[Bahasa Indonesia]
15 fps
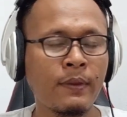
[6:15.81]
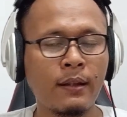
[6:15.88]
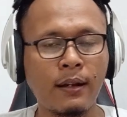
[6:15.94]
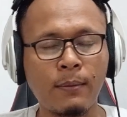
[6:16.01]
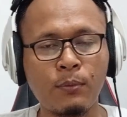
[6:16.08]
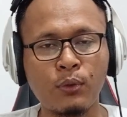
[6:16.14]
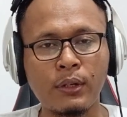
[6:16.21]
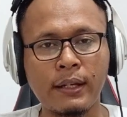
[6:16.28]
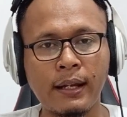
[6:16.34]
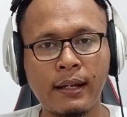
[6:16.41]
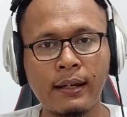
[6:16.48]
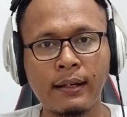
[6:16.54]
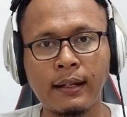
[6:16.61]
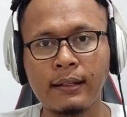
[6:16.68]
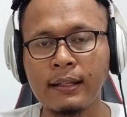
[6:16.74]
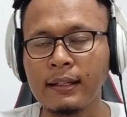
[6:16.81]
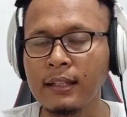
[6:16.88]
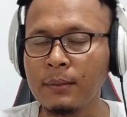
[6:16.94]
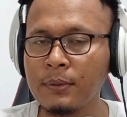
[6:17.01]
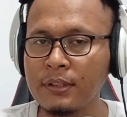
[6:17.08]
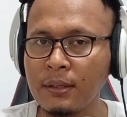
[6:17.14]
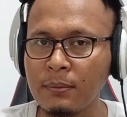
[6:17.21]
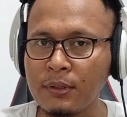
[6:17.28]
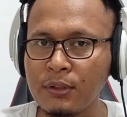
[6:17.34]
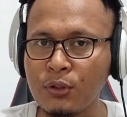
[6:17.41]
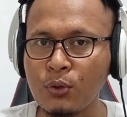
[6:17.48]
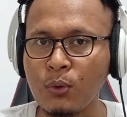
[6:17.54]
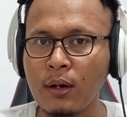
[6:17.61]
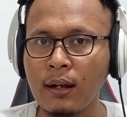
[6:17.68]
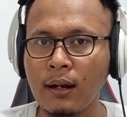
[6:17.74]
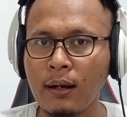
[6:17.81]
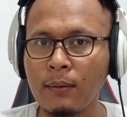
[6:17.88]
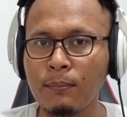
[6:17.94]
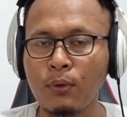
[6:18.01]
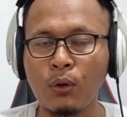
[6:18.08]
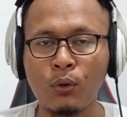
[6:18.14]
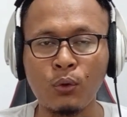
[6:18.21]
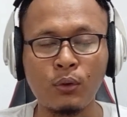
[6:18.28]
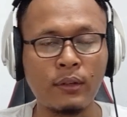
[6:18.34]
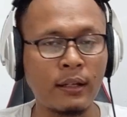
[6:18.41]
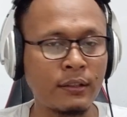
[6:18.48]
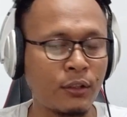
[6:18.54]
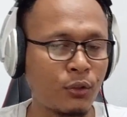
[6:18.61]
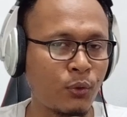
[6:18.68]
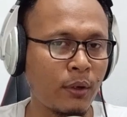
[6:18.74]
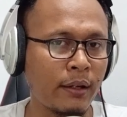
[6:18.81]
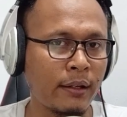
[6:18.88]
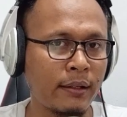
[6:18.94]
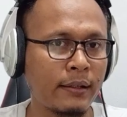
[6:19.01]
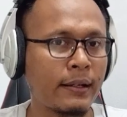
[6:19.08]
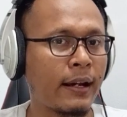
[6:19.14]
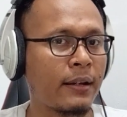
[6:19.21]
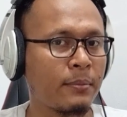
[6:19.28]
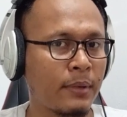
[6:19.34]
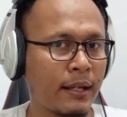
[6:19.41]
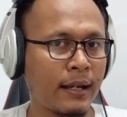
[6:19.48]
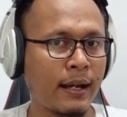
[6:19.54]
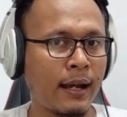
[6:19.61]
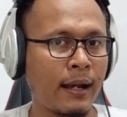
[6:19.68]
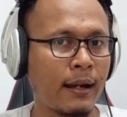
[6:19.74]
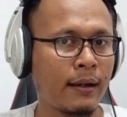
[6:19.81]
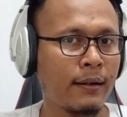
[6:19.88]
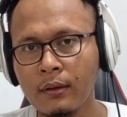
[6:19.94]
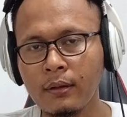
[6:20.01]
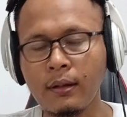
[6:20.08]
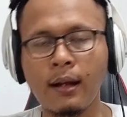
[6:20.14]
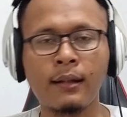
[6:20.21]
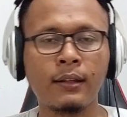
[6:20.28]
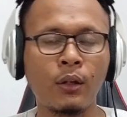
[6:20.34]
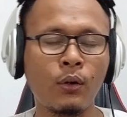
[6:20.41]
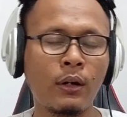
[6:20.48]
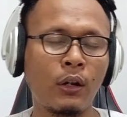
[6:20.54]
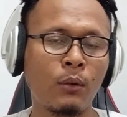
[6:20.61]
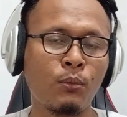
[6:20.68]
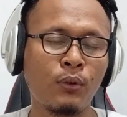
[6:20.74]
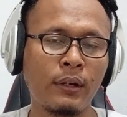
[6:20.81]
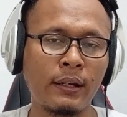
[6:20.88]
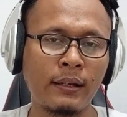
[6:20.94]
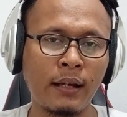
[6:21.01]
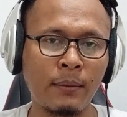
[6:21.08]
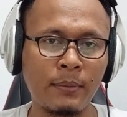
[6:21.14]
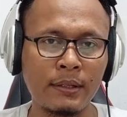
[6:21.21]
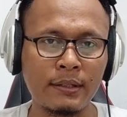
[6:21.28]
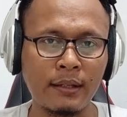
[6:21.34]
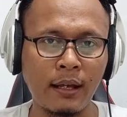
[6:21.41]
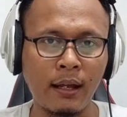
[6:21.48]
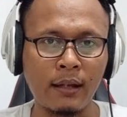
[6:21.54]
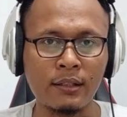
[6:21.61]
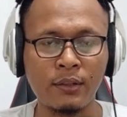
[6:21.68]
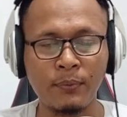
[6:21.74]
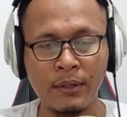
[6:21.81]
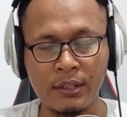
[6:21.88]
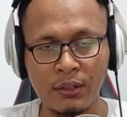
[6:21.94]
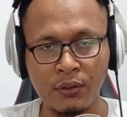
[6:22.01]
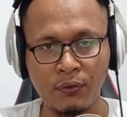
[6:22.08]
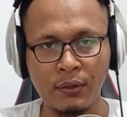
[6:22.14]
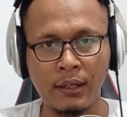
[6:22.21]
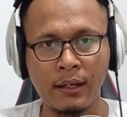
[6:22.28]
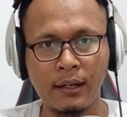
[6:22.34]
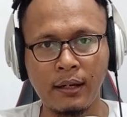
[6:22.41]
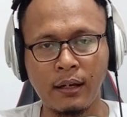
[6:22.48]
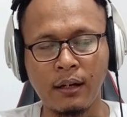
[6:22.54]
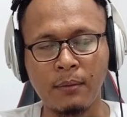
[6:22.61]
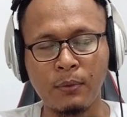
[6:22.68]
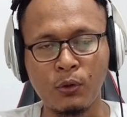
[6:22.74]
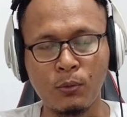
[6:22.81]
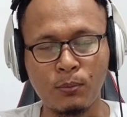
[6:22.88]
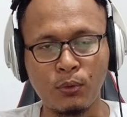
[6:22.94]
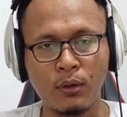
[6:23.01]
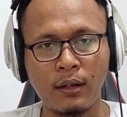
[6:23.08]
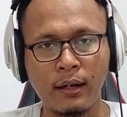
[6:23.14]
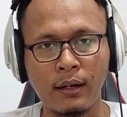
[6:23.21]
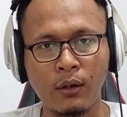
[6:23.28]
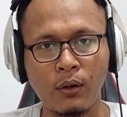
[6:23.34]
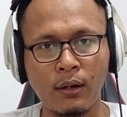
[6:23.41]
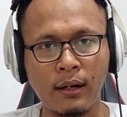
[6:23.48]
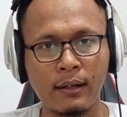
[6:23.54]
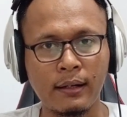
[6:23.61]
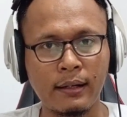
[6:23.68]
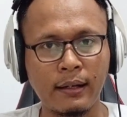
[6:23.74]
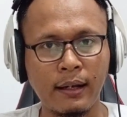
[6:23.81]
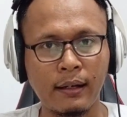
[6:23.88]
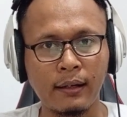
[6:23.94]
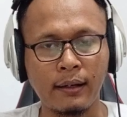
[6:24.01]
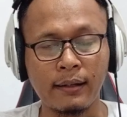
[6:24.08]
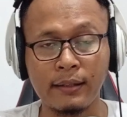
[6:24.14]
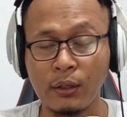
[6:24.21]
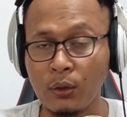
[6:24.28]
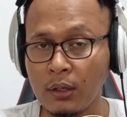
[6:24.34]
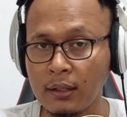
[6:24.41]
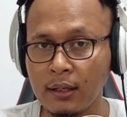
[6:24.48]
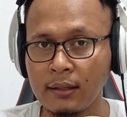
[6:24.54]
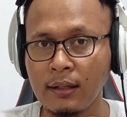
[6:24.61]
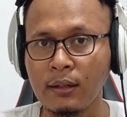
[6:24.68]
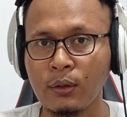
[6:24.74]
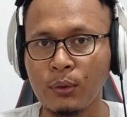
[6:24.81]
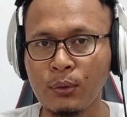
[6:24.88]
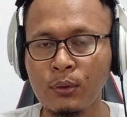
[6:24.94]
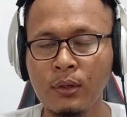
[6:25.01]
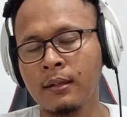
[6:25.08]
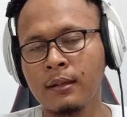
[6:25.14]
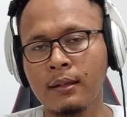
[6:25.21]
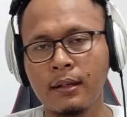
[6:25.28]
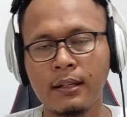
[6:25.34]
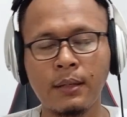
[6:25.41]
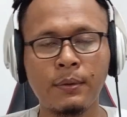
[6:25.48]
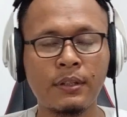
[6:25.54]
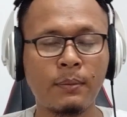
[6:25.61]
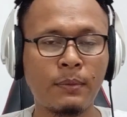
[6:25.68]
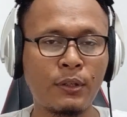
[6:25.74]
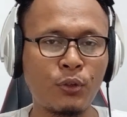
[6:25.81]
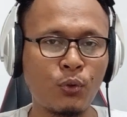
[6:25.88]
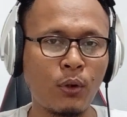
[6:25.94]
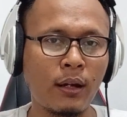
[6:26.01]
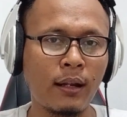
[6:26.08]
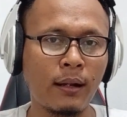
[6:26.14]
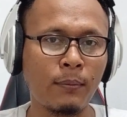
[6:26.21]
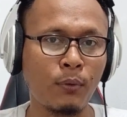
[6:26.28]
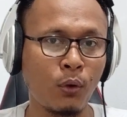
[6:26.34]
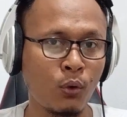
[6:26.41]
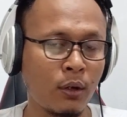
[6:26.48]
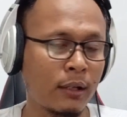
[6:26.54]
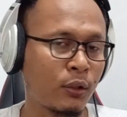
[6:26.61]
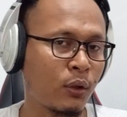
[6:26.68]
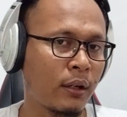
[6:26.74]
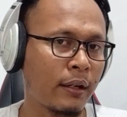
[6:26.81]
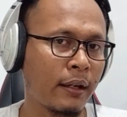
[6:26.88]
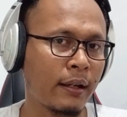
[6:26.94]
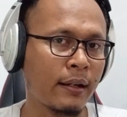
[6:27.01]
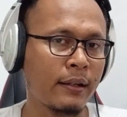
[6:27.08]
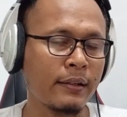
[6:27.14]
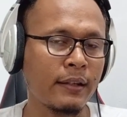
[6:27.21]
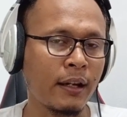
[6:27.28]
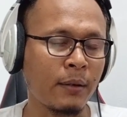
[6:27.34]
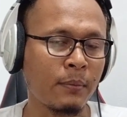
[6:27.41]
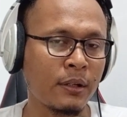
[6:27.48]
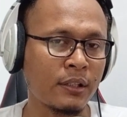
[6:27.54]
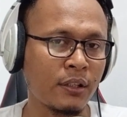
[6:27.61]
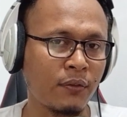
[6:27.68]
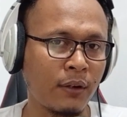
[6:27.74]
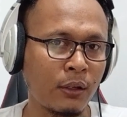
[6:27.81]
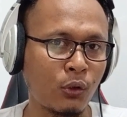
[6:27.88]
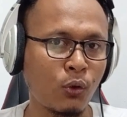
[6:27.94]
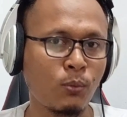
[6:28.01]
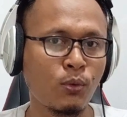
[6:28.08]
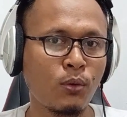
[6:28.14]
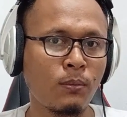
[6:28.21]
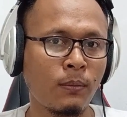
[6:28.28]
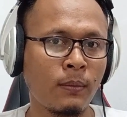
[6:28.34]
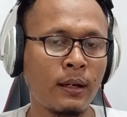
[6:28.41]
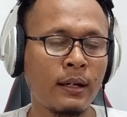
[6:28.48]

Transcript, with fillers: Kemudian nanti kita bisa menjual produk yang sesuai dengan mereka atau kalau mungkin nggak bisa spesifik uh, mengumpulkan orang dengan kategori tertentu, kita bisa menjual produk atau layanan yang bersifat umum